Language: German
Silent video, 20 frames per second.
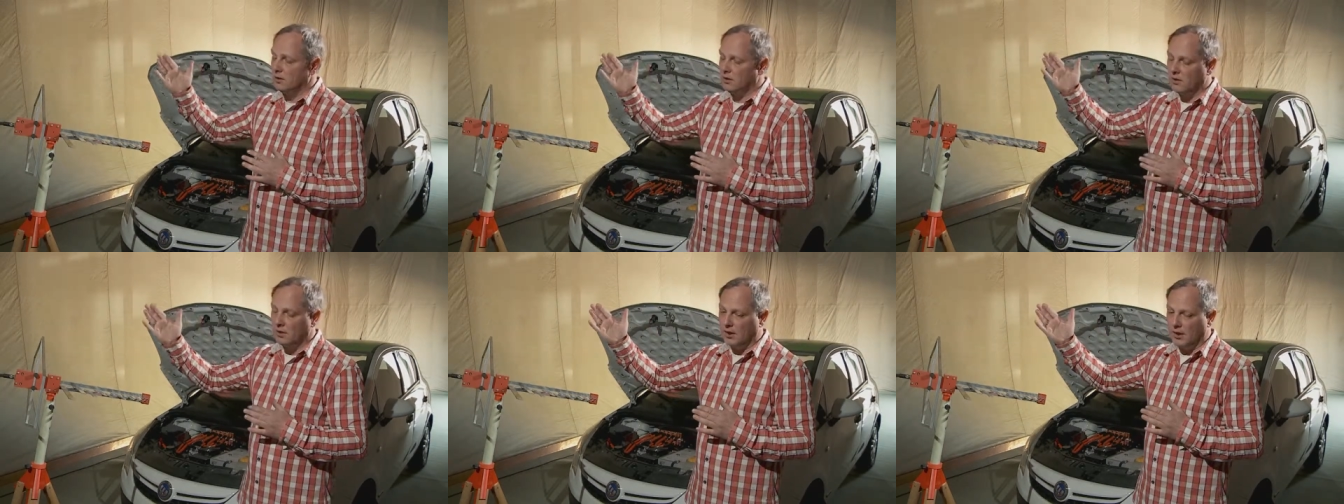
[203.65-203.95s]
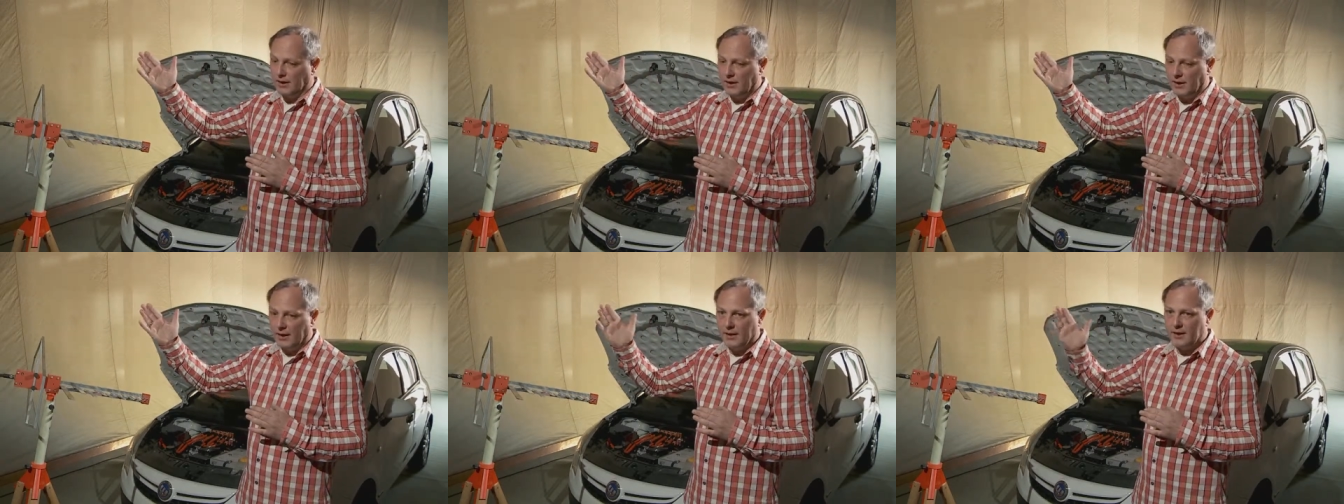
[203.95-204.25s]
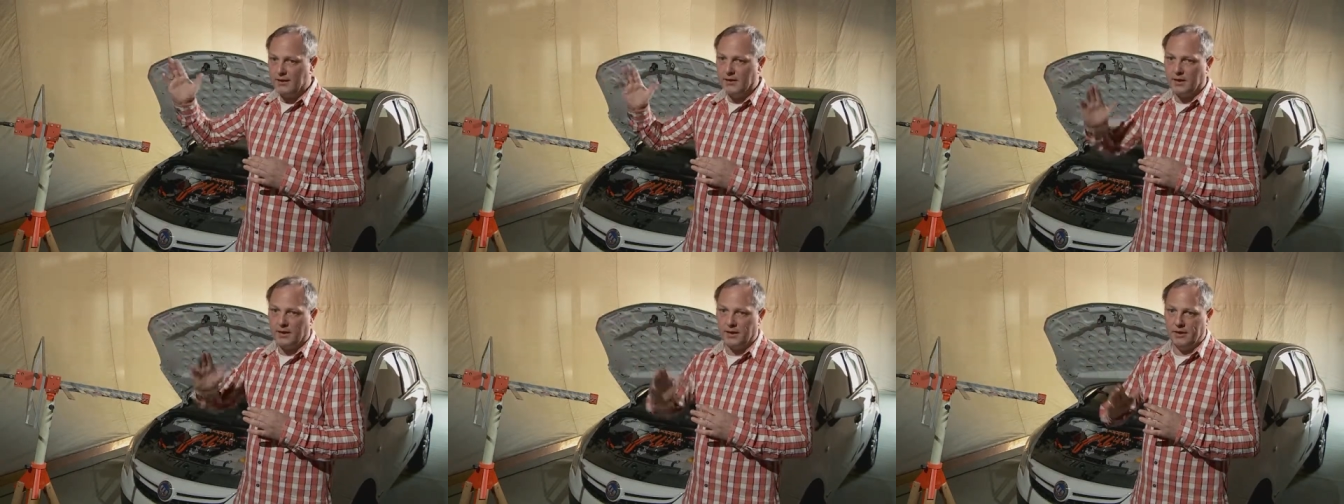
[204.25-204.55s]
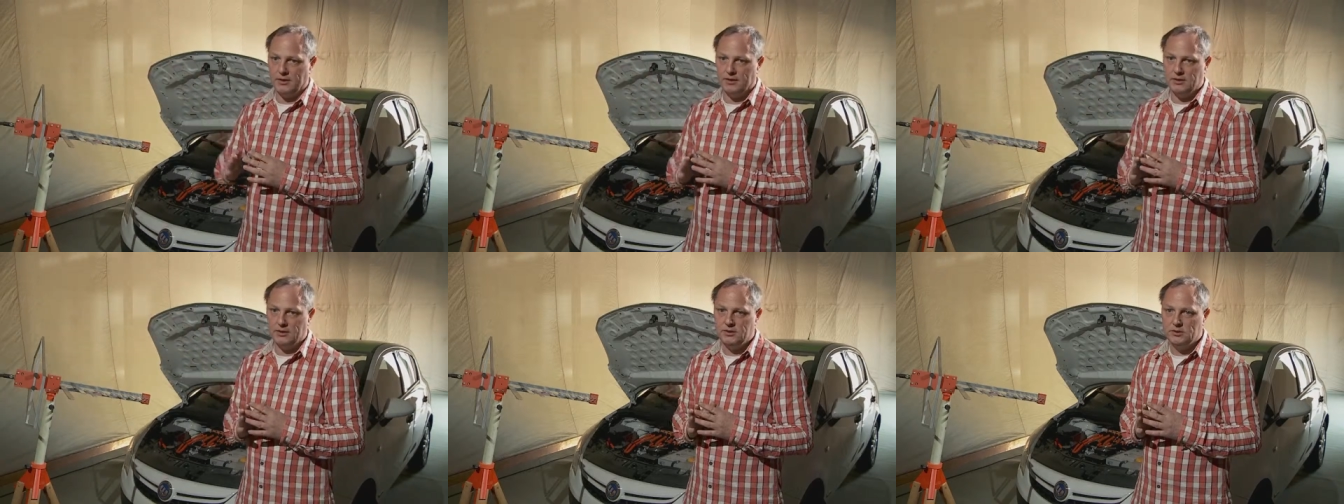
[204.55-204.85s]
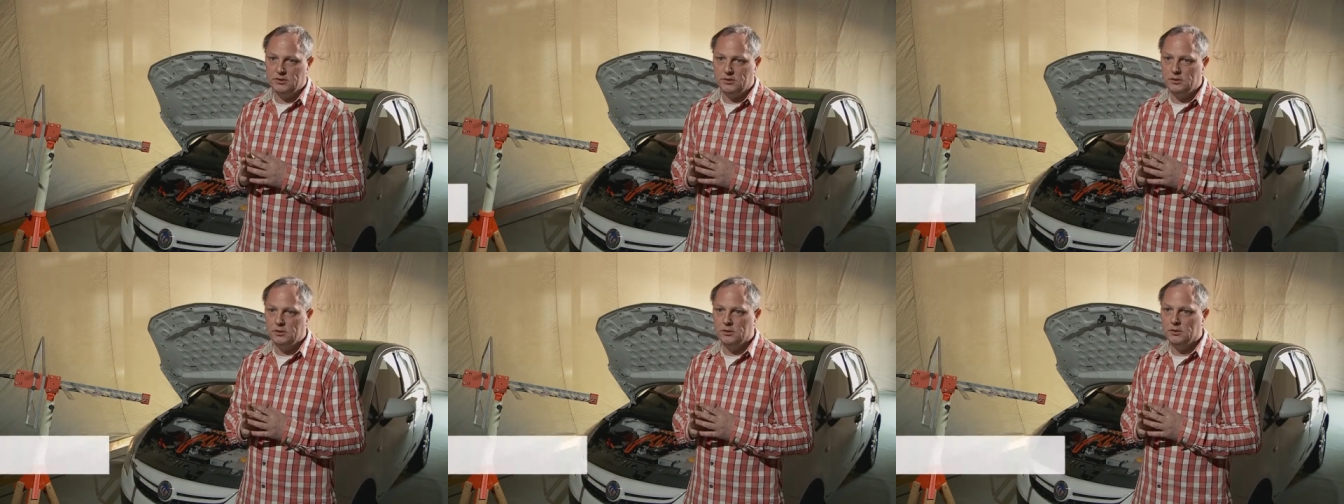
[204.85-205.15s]
in eine Ecke
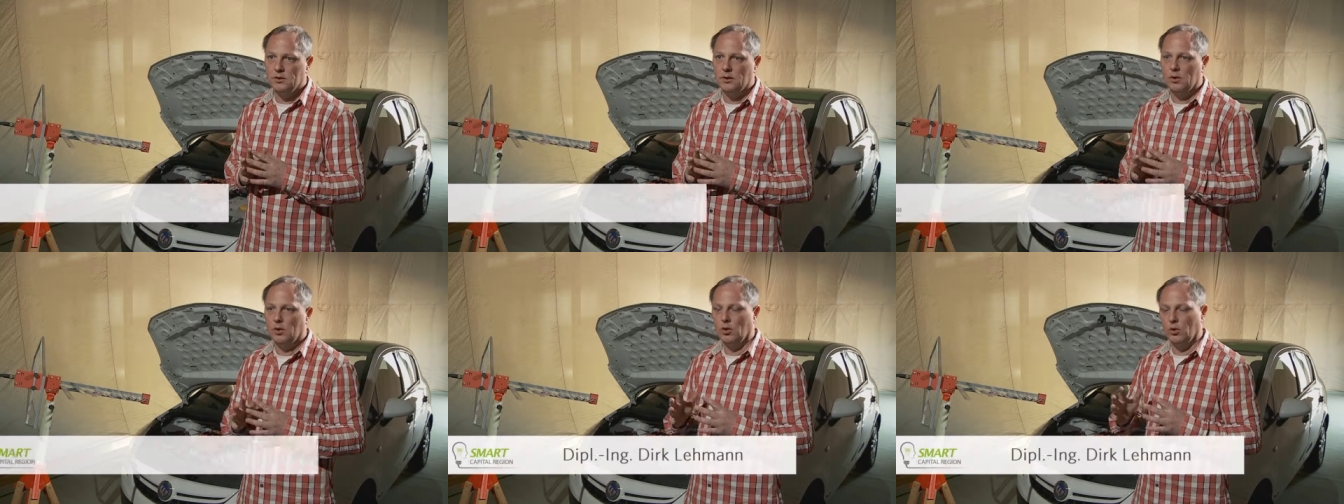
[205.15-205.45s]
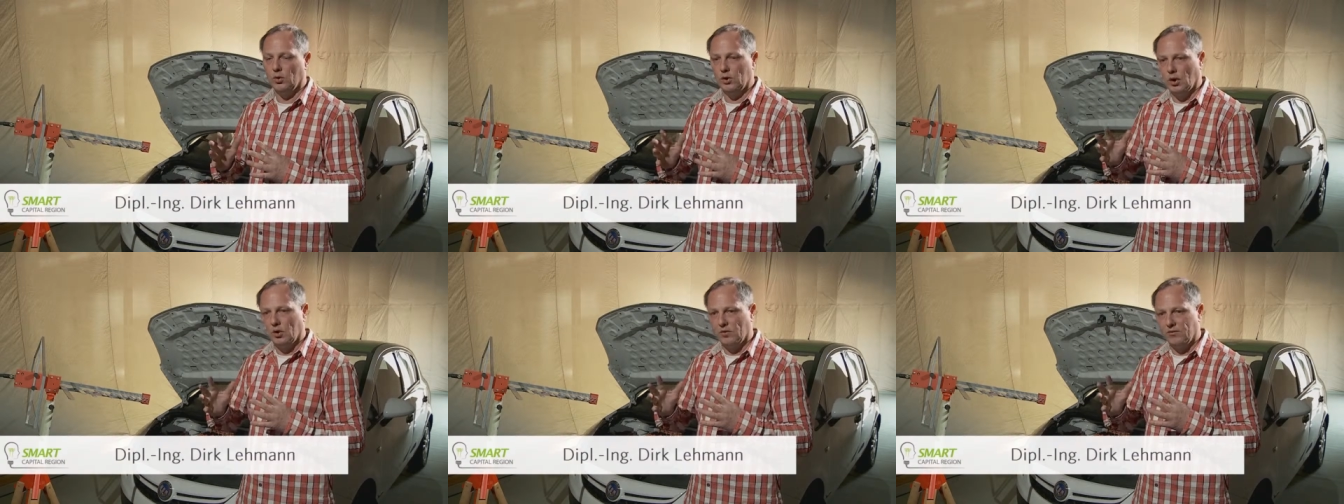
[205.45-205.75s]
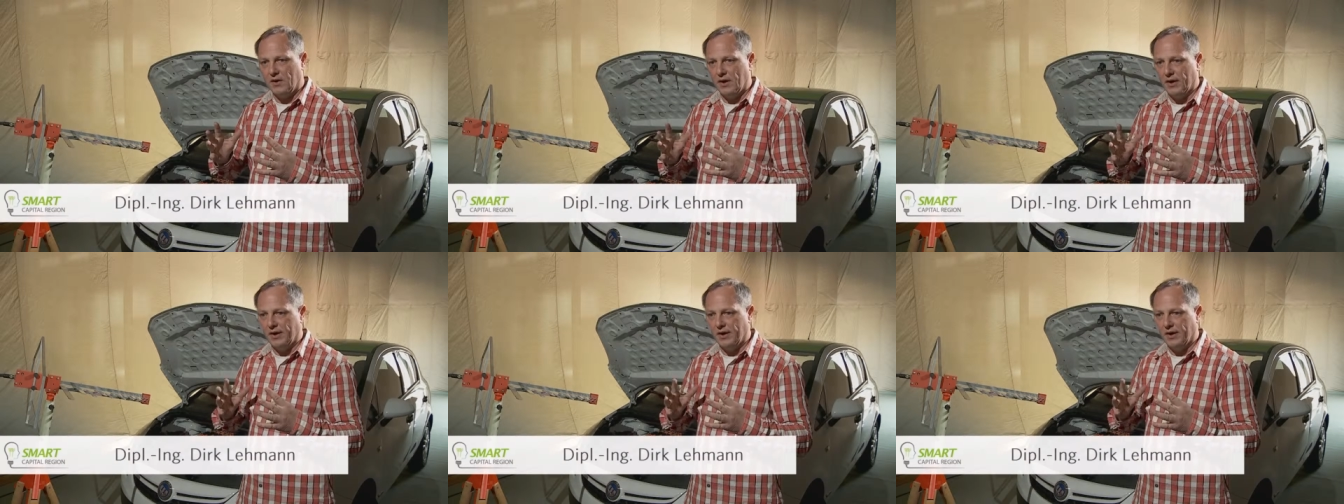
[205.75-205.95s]
reinrichten oder auf